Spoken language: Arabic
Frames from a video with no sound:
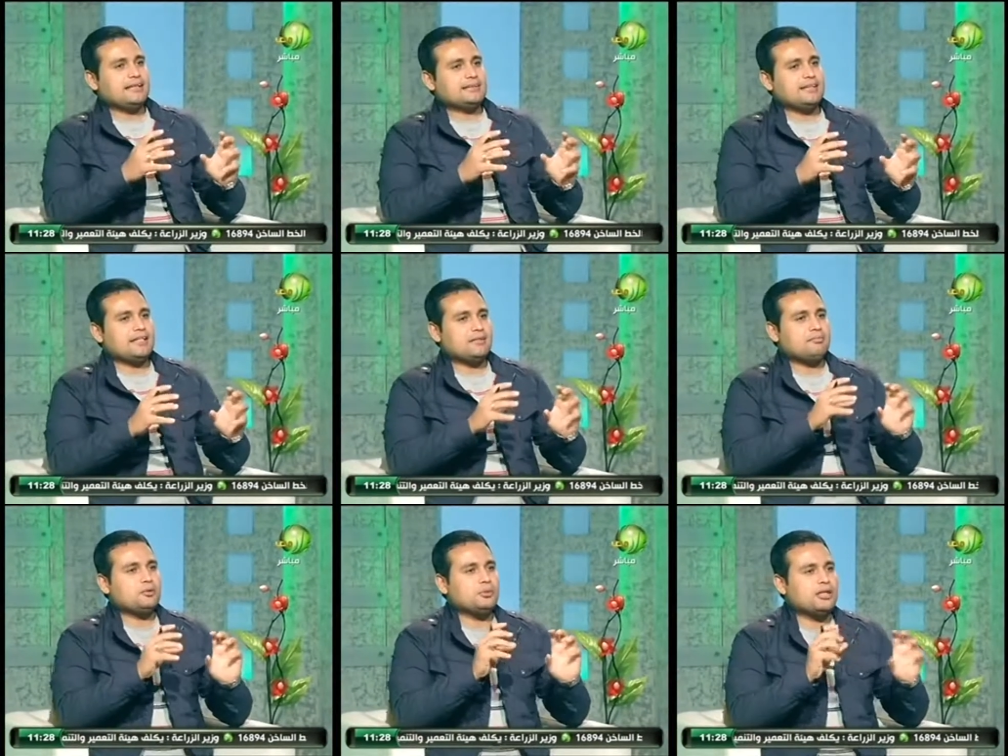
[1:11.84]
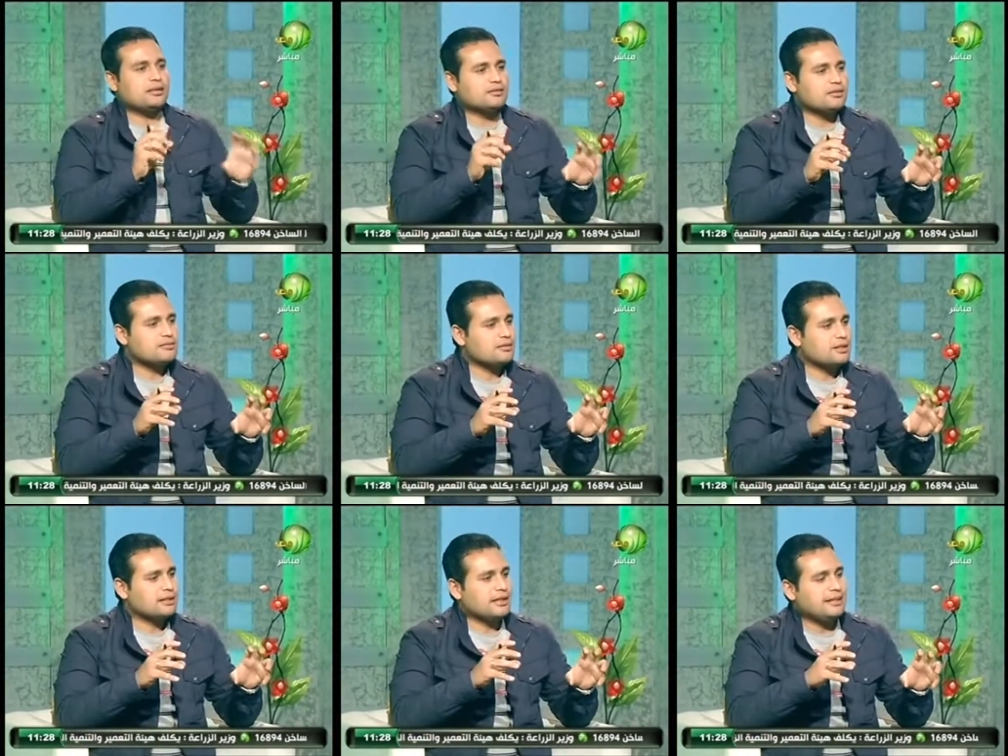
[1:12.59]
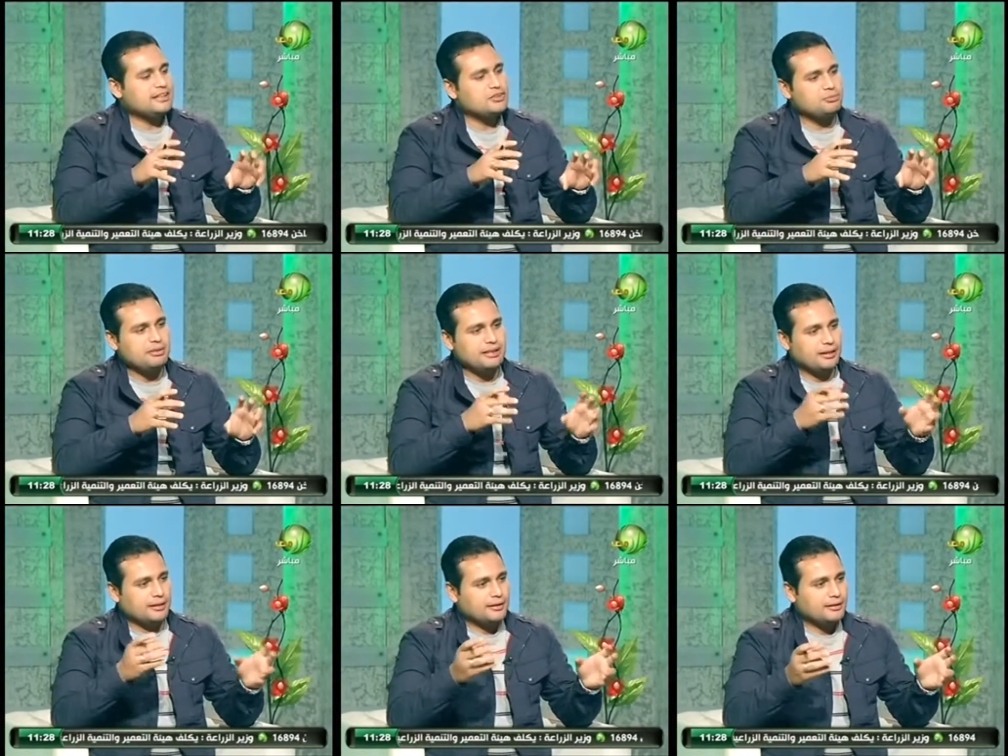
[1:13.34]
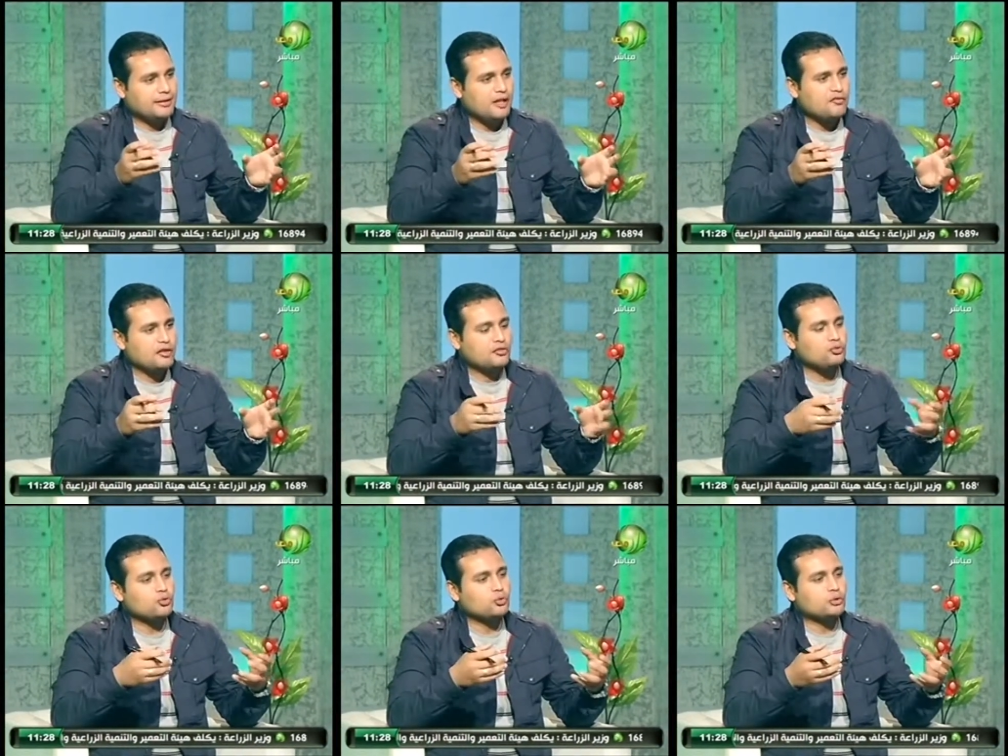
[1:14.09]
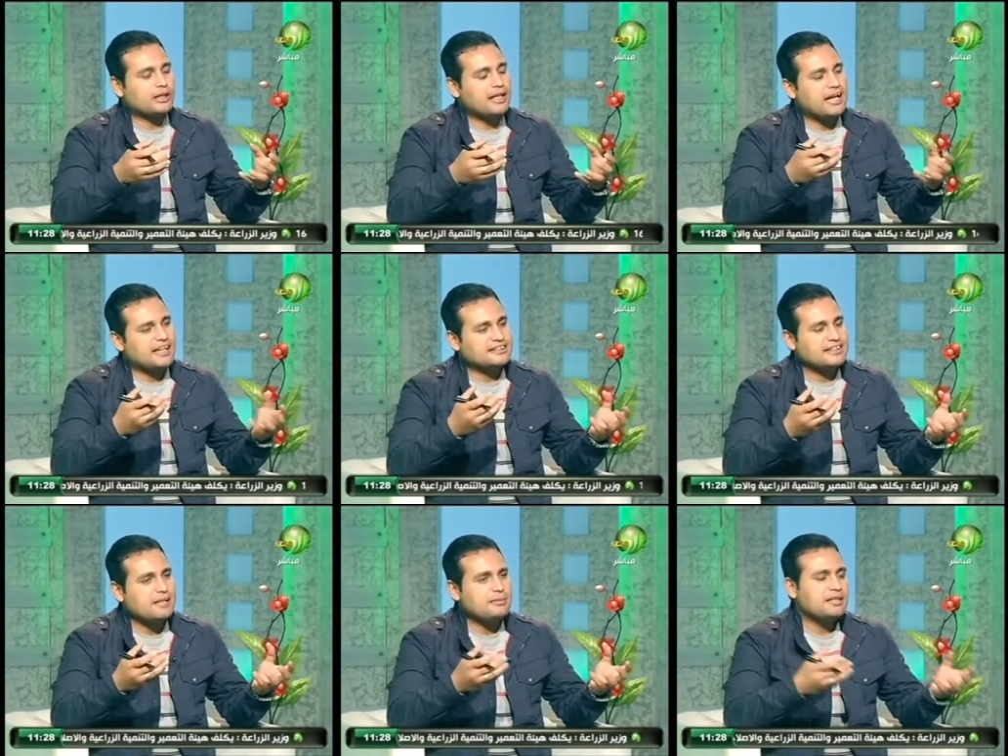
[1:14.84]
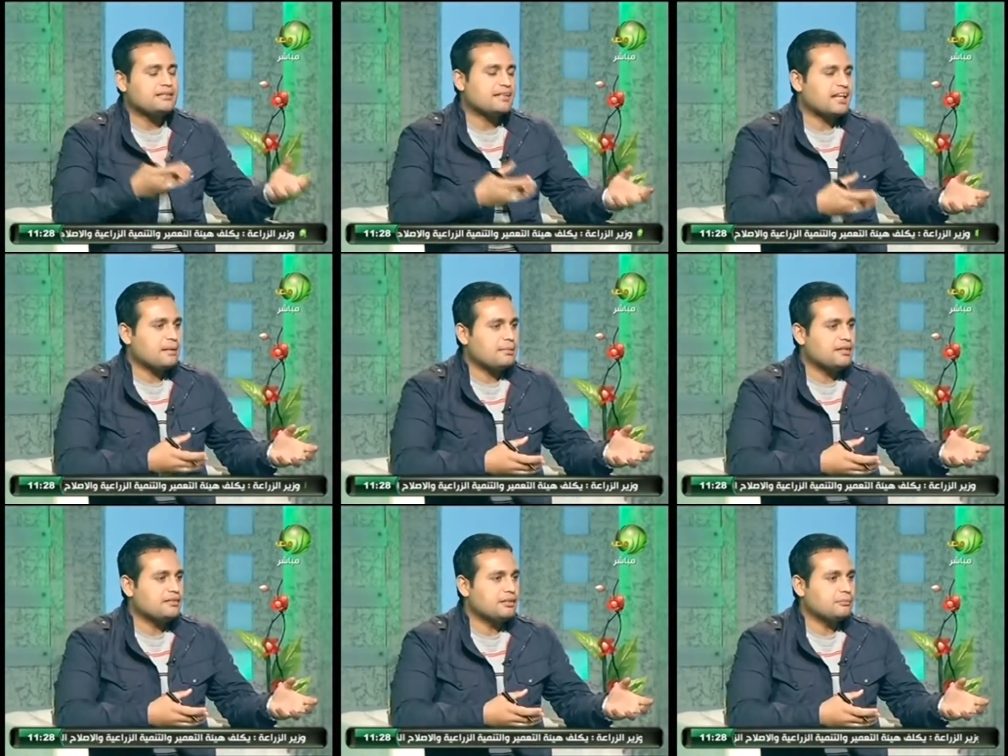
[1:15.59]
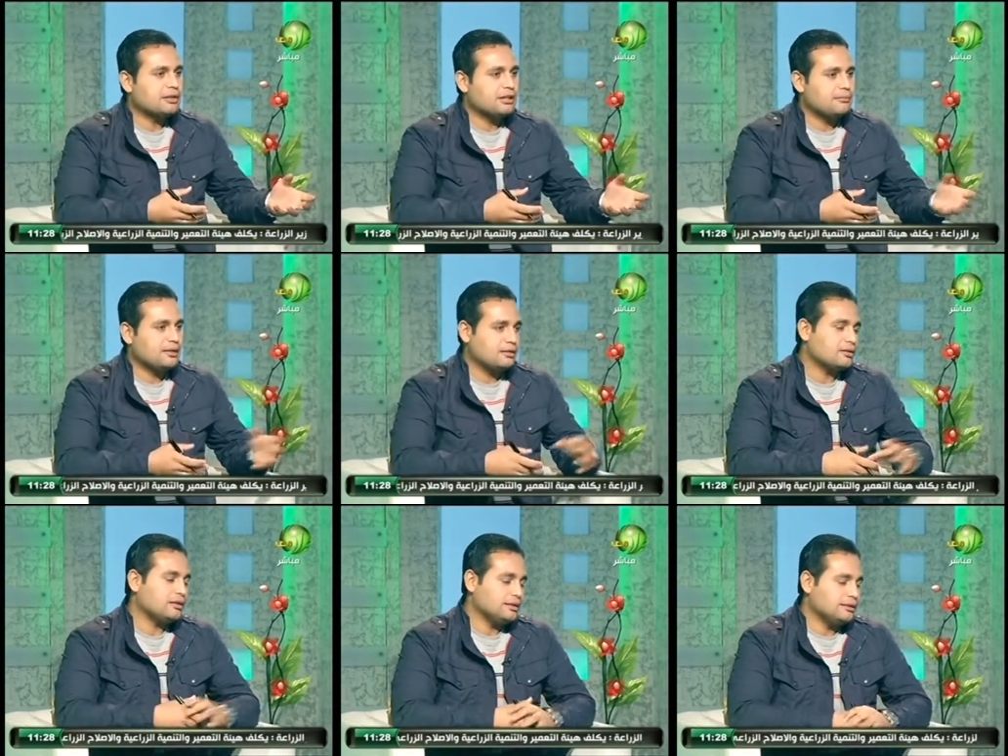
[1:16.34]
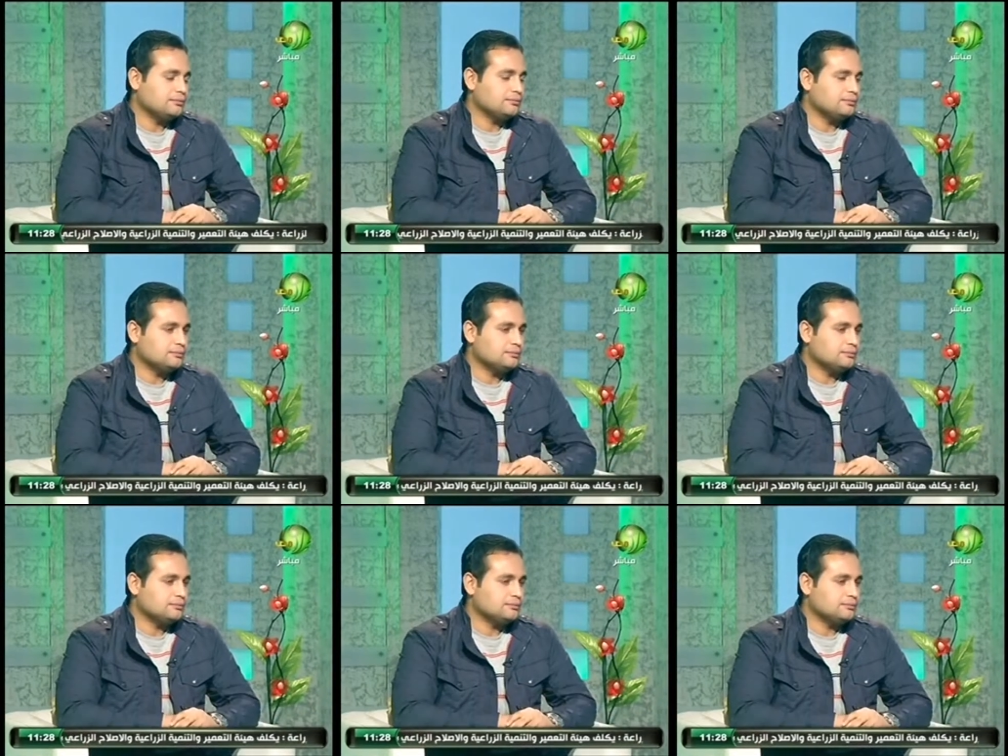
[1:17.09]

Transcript: اسالك من وجهه نظرك الحزبيه كيف ينظرون الاحزاب للانتخابات البرلمانيه القديمه؟